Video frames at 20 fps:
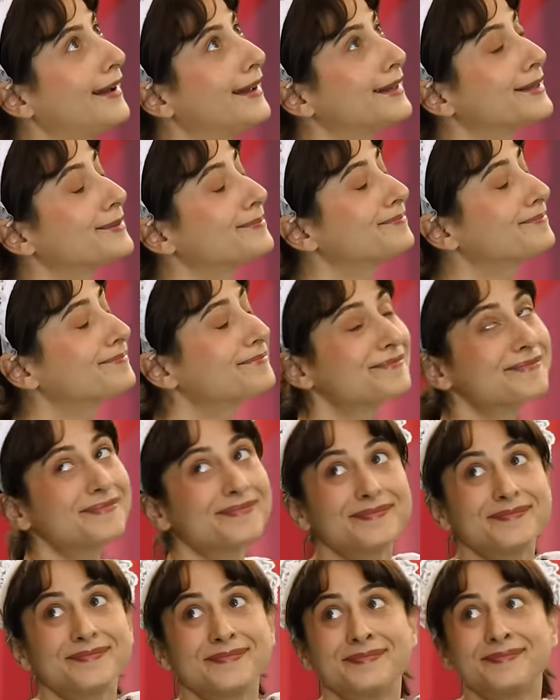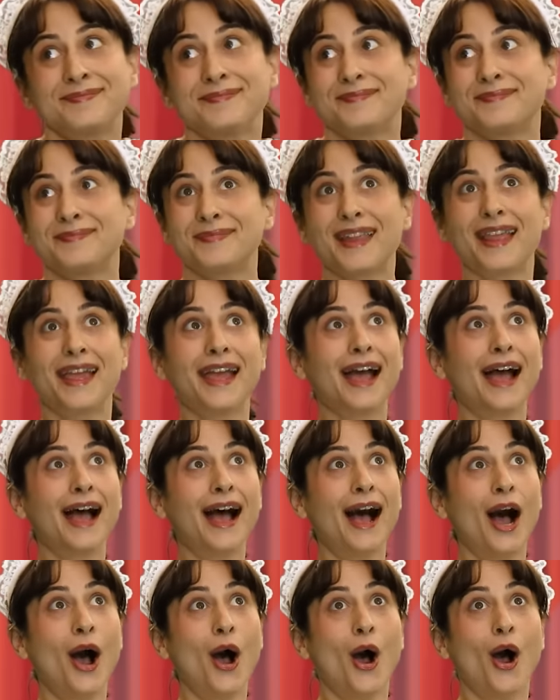était ravie de l'arrivée de la
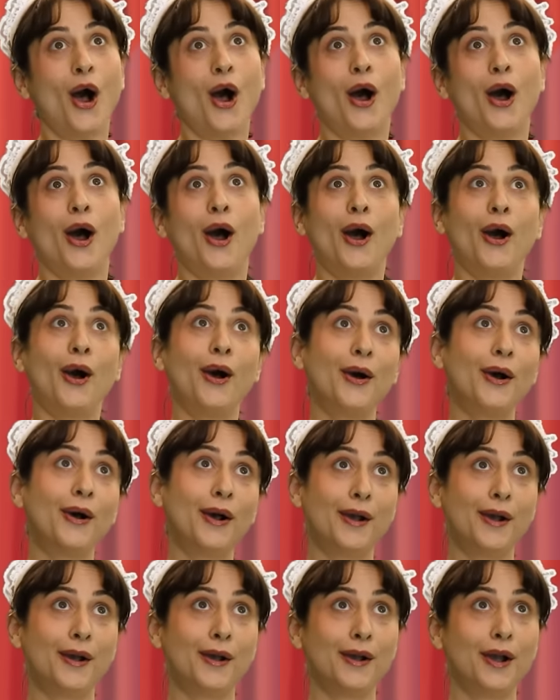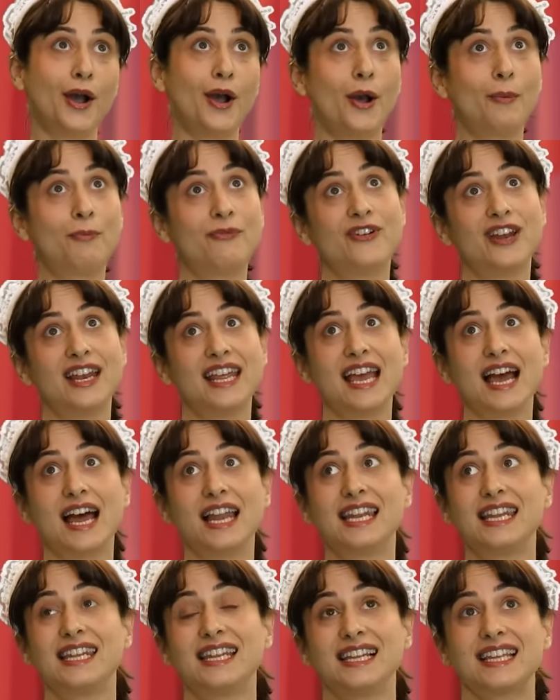petite. Pourvu que cette
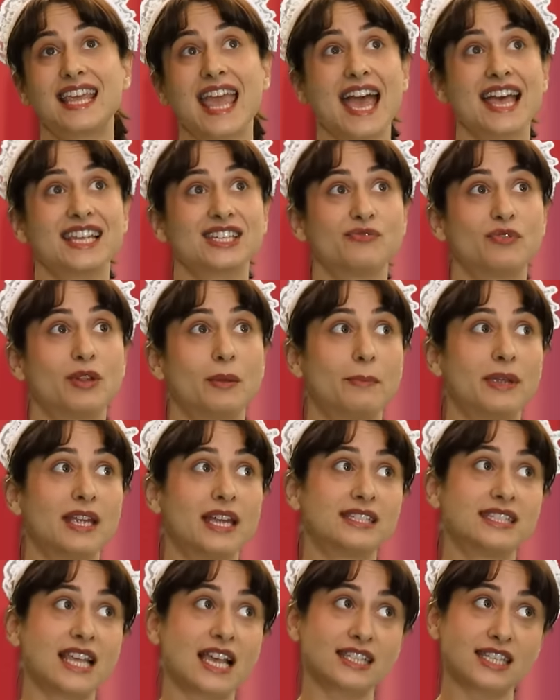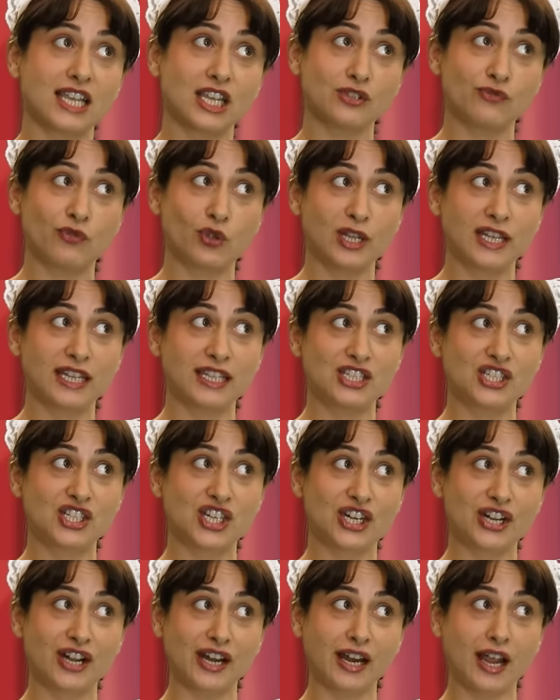jeune fille parvienne à adoucir un
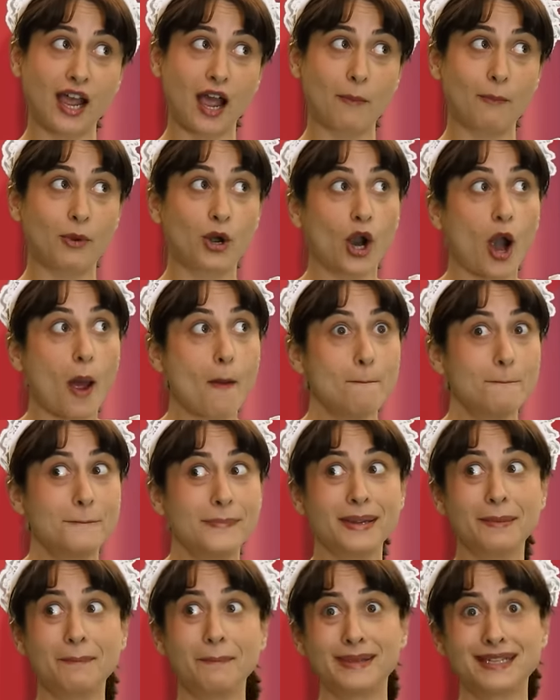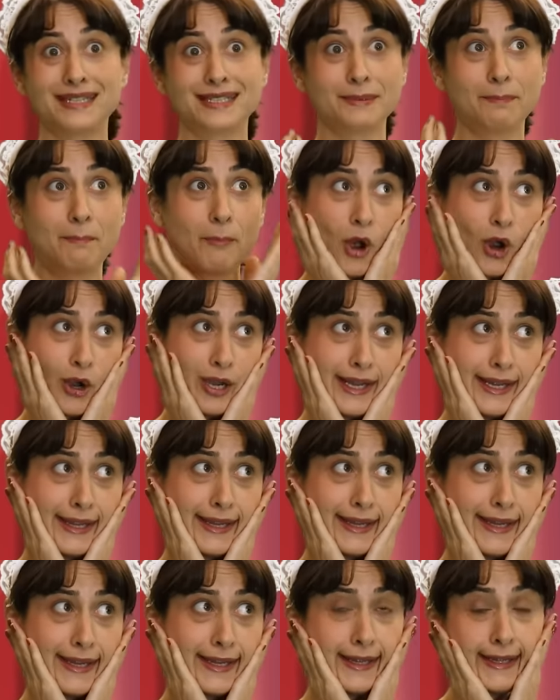peu l'humeur grincheuse de Miss
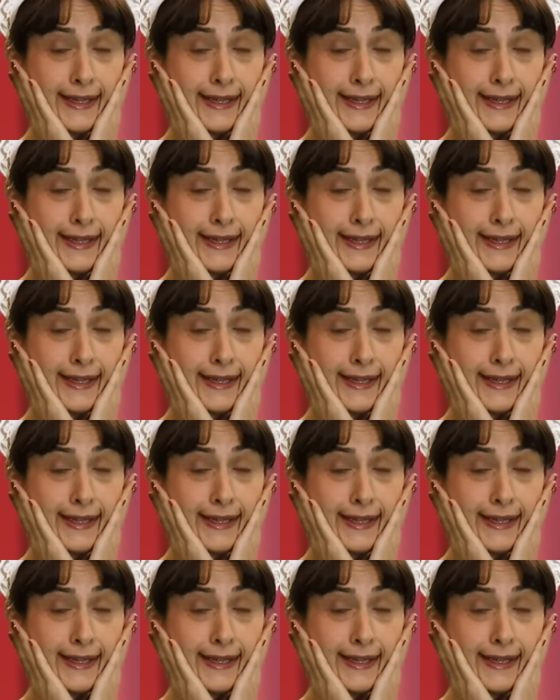Polly.